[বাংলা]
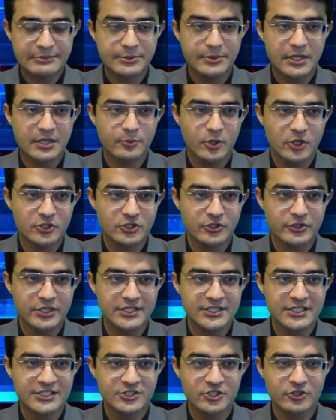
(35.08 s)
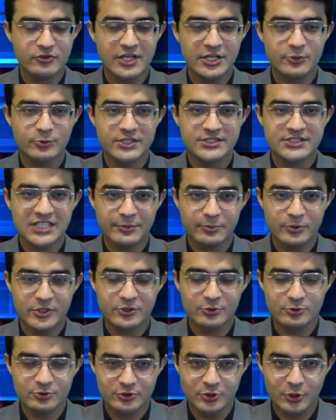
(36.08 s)
বিমানবন্দরে দ্বিতীয় রানওয়ে
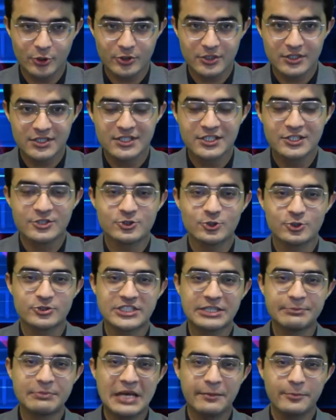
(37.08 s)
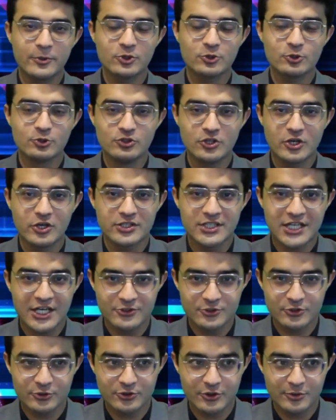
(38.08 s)
স্থাপনের উদ্যোগ চলছে ব্যাপক উন্নয়ন
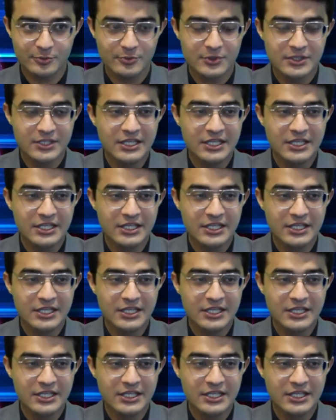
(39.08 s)
কার্যক্রম